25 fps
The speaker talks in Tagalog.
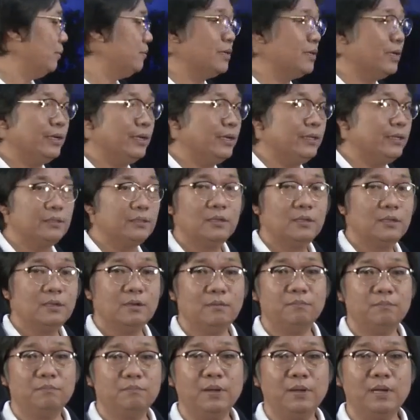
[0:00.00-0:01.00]
website,
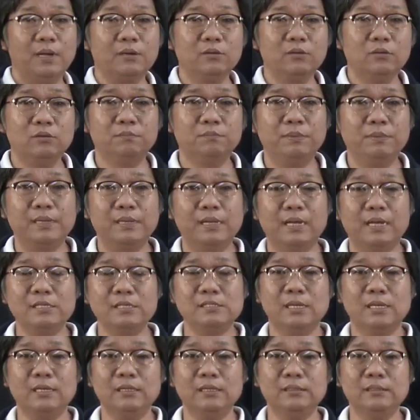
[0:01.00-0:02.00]

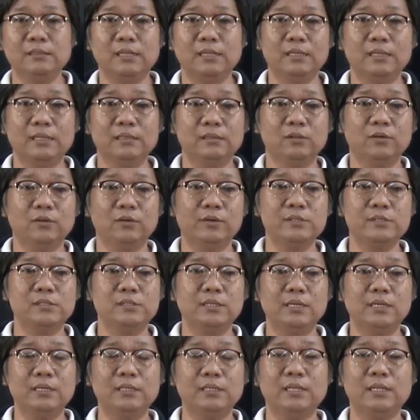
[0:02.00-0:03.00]

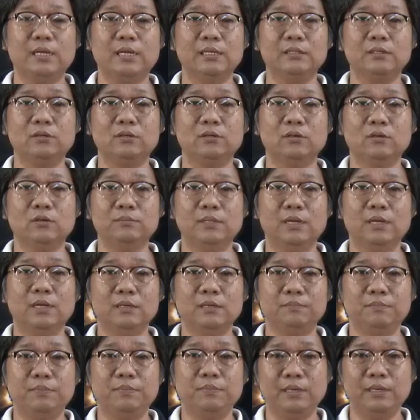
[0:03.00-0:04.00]

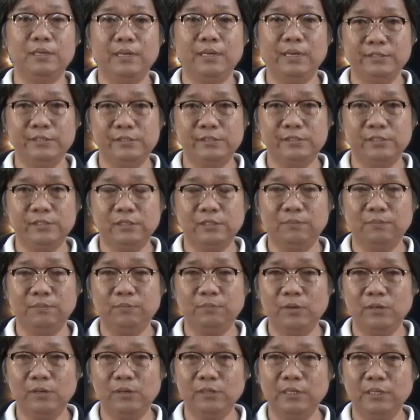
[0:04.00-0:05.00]
bagongpagasa.dost.gov.ph. At yan po
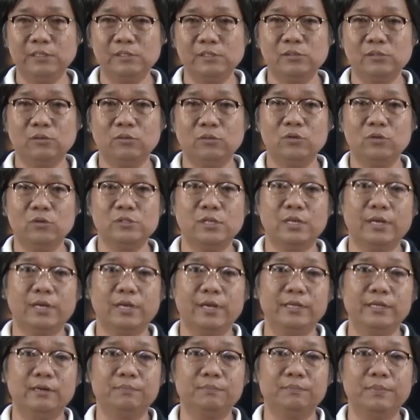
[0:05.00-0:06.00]
ang litis ukol sa
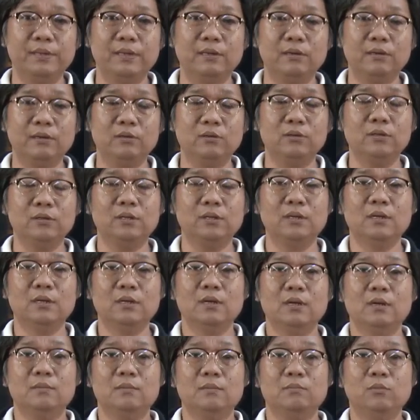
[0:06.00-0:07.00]
lagay ng panahon
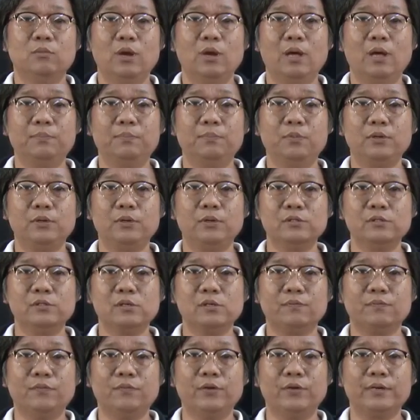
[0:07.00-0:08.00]
mula po rito sa
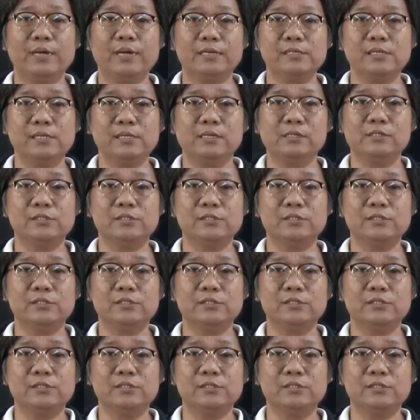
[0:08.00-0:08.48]
Forecasting